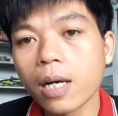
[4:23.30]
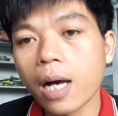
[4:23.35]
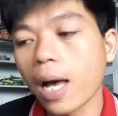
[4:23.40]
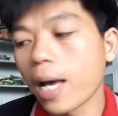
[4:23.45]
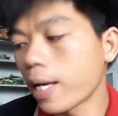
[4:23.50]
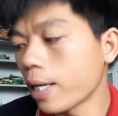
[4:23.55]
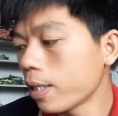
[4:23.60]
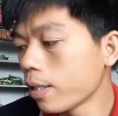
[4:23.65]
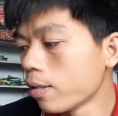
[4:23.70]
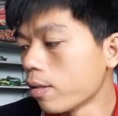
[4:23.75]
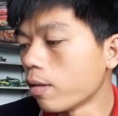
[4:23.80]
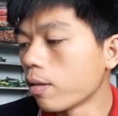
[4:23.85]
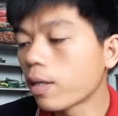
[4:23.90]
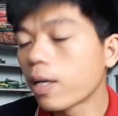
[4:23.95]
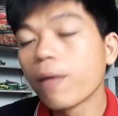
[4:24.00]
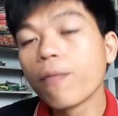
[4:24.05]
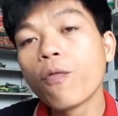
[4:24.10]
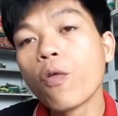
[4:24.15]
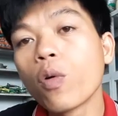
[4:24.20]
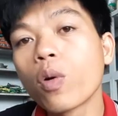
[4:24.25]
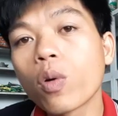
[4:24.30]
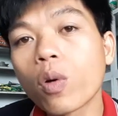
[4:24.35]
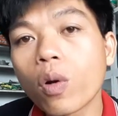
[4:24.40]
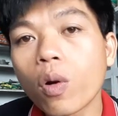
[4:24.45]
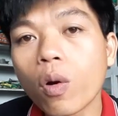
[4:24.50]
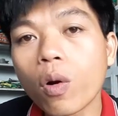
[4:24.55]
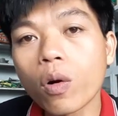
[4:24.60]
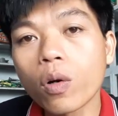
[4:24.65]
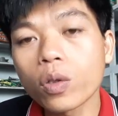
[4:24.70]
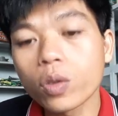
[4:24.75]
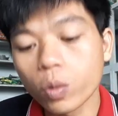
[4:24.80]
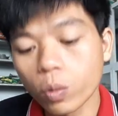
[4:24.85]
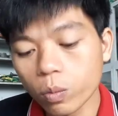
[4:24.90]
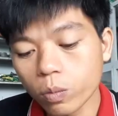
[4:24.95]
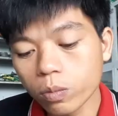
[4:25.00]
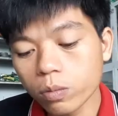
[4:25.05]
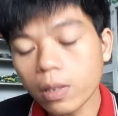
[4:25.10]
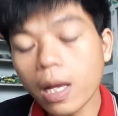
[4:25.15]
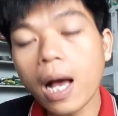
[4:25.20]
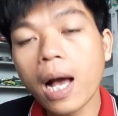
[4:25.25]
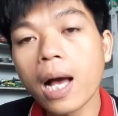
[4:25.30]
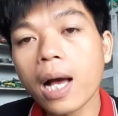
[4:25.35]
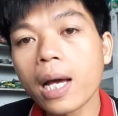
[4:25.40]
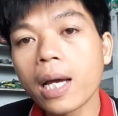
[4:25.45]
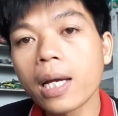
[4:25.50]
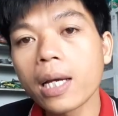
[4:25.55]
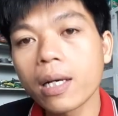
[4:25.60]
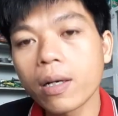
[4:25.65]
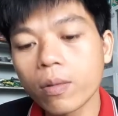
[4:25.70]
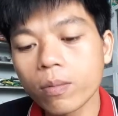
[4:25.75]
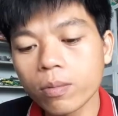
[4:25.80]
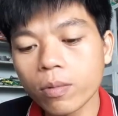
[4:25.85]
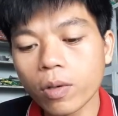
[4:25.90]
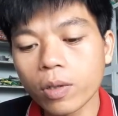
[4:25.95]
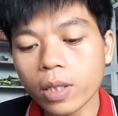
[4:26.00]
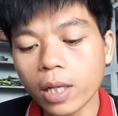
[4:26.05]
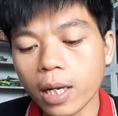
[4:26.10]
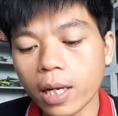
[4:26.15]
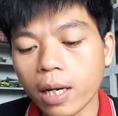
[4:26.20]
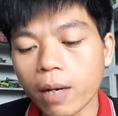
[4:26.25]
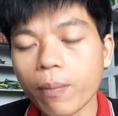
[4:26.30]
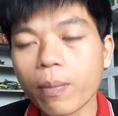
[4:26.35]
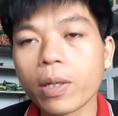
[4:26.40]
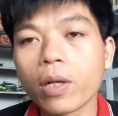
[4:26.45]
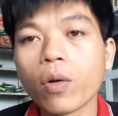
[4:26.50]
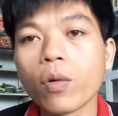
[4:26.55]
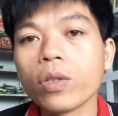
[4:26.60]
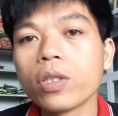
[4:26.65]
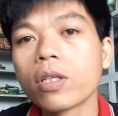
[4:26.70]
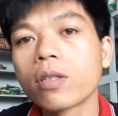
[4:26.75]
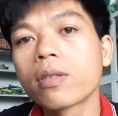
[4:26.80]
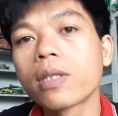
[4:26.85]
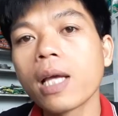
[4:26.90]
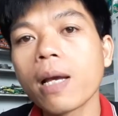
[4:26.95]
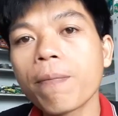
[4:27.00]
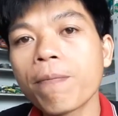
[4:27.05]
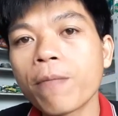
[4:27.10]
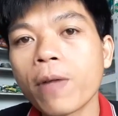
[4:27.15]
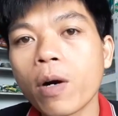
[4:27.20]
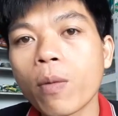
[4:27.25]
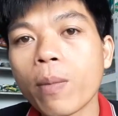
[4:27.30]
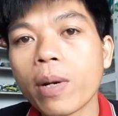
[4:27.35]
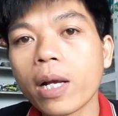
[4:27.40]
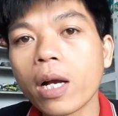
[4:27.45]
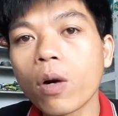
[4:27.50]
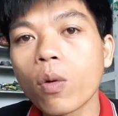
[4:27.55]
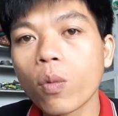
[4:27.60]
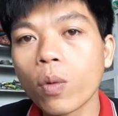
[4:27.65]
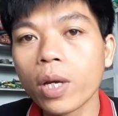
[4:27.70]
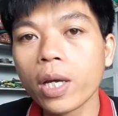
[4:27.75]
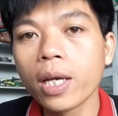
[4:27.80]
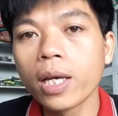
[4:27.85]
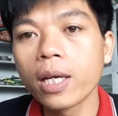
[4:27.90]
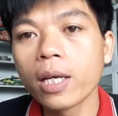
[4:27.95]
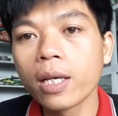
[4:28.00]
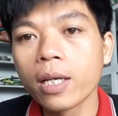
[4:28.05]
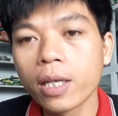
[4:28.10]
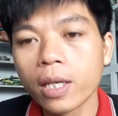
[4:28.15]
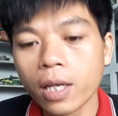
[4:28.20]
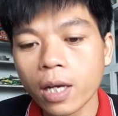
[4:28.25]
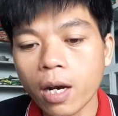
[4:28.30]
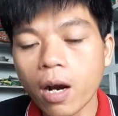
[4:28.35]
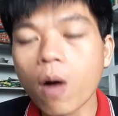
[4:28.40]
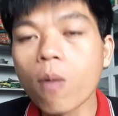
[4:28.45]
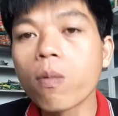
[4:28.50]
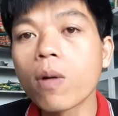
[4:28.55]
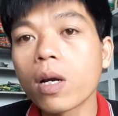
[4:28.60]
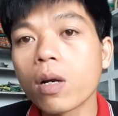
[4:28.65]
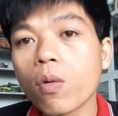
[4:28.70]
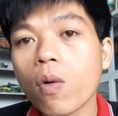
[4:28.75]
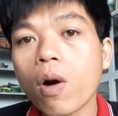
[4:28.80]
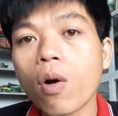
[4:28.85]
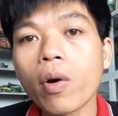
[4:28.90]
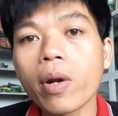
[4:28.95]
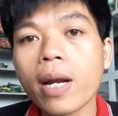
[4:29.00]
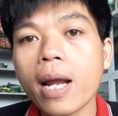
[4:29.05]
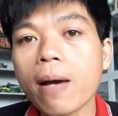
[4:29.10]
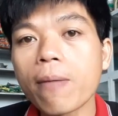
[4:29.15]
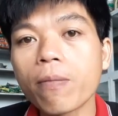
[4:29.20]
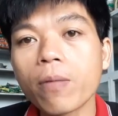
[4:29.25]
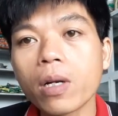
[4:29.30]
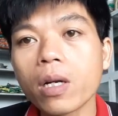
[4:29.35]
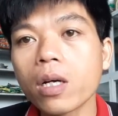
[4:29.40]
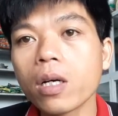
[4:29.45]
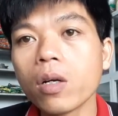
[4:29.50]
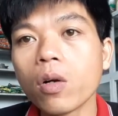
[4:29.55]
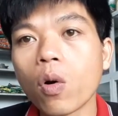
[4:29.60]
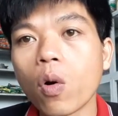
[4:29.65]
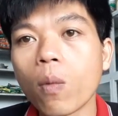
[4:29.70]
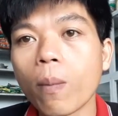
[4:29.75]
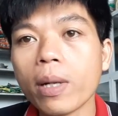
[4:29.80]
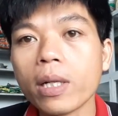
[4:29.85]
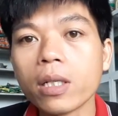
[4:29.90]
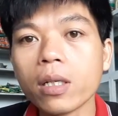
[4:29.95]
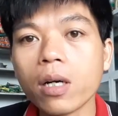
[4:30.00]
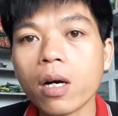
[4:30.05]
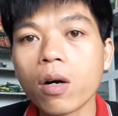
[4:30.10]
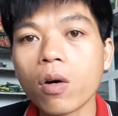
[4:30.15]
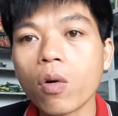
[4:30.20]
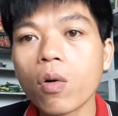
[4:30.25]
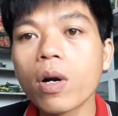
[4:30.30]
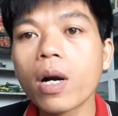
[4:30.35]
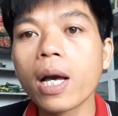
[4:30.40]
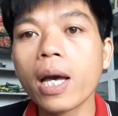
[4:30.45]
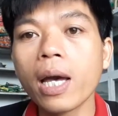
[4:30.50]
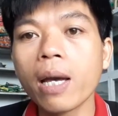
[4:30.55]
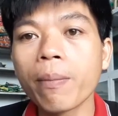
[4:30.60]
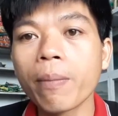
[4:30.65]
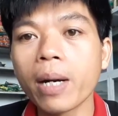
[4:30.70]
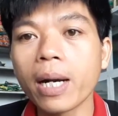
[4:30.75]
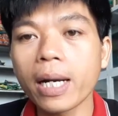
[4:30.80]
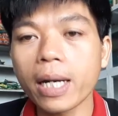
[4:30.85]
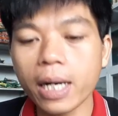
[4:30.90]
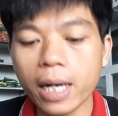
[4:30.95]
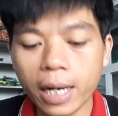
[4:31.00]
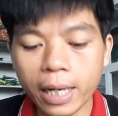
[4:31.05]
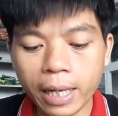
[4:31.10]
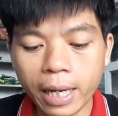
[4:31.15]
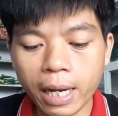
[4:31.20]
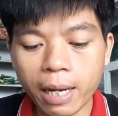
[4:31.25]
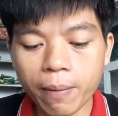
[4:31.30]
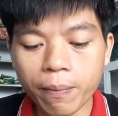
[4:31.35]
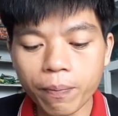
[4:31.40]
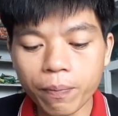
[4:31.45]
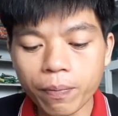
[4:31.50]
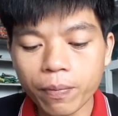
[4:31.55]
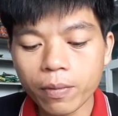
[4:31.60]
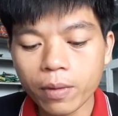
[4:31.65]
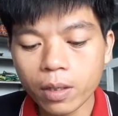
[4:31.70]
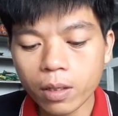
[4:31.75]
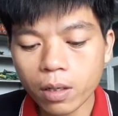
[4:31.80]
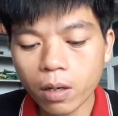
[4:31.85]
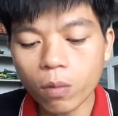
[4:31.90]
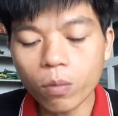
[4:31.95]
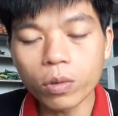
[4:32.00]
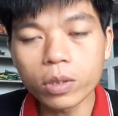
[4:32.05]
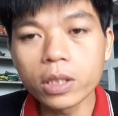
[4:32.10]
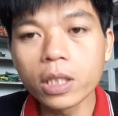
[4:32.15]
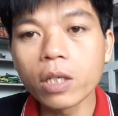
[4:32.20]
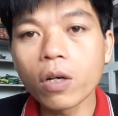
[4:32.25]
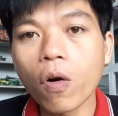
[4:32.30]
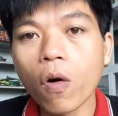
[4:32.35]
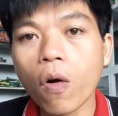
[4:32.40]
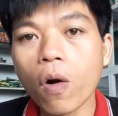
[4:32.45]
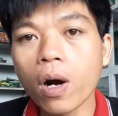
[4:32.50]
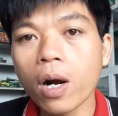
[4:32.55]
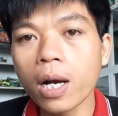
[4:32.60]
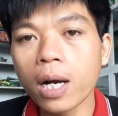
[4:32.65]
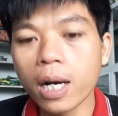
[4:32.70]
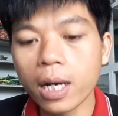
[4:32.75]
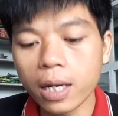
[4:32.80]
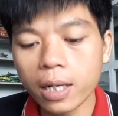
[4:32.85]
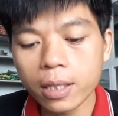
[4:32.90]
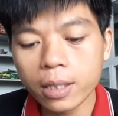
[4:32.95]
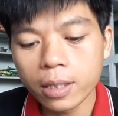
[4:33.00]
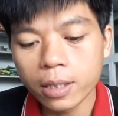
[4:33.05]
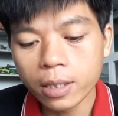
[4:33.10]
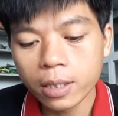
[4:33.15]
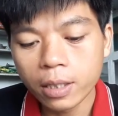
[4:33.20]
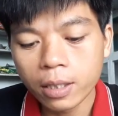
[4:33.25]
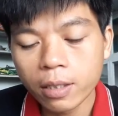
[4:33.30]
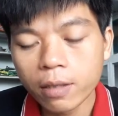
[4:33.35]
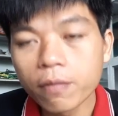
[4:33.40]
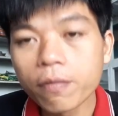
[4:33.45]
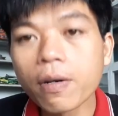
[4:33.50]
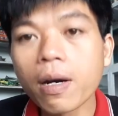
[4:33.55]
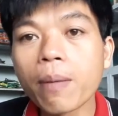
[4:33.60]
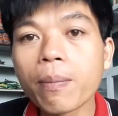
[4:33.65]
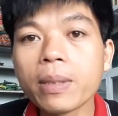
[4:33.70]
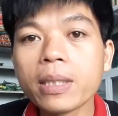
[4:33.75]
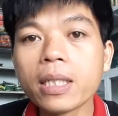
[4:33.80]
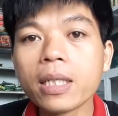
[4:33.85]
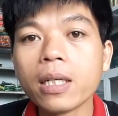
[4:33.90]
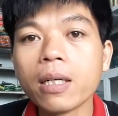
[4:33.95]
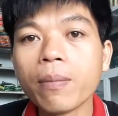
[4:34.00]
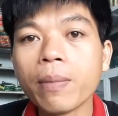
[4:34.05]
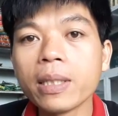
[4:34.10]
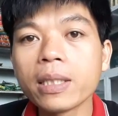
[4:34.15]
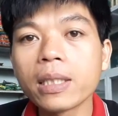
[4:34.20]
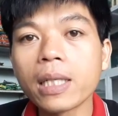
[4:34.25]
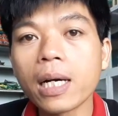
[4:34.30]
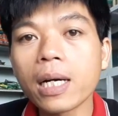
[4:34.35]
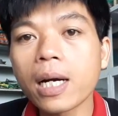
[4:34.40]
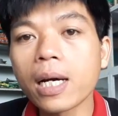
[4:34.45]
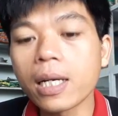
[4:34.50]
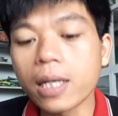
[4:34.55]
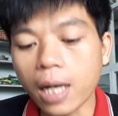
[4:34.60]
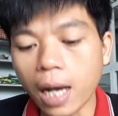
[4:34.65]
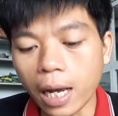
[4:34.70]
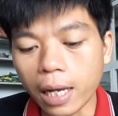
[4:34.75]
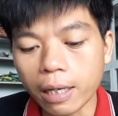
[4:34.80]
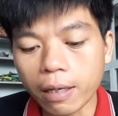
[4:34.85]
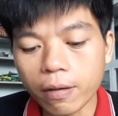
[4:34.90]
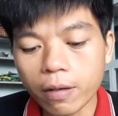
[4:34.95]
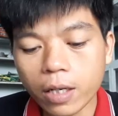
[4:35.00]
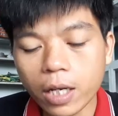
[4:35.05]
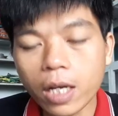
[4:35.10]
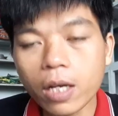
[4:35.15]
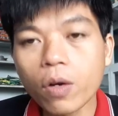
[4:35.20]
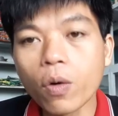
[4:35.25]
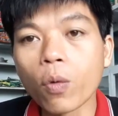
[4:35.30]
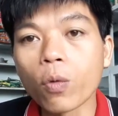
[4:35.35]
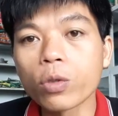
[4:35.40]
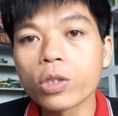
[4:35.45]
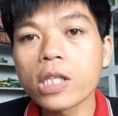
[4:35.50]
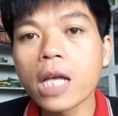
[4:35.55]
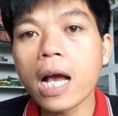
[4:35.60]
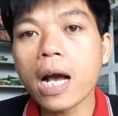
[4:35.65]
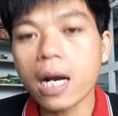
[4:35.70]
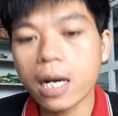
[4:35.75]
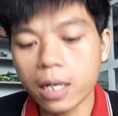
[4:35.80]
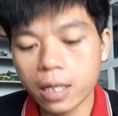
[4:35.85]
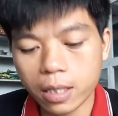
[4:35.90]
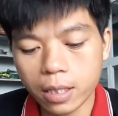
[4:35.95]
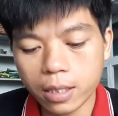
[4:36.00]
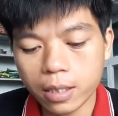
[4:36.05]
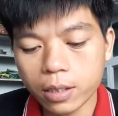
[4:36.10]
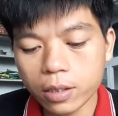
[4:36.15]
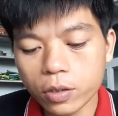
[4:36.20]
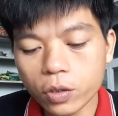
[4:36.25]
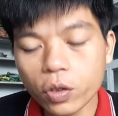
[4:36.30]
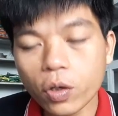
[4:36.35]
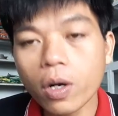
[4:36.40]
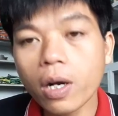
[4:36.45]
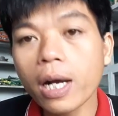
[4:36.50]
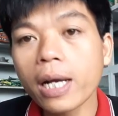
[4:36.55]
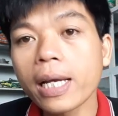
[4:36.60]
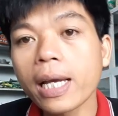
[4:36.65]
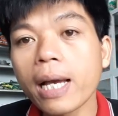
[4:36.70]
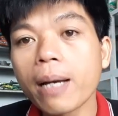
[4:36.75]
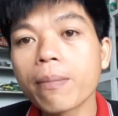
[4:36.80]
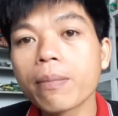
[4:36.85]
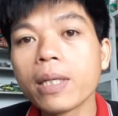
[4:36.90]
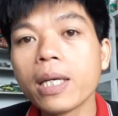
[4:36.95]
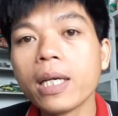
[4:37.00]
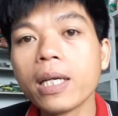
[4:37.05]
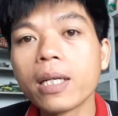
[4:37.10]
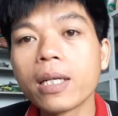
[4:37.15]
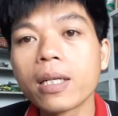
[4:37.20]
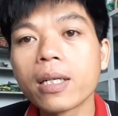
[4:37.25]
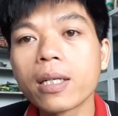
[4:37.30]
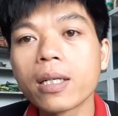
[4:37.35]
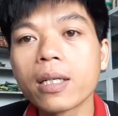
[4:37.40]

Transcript: cái đường kim phun của nó của chúng ta ấy cũng có thể là mình nối trực tiếp vào bình ắc quy không cần qua con nạp vẫn cứ nổ bình thường ok mà các anh em không có gì khó cả và bây giờ mình sẽ cận cảnh cái củ sạc cho các anh em nhìn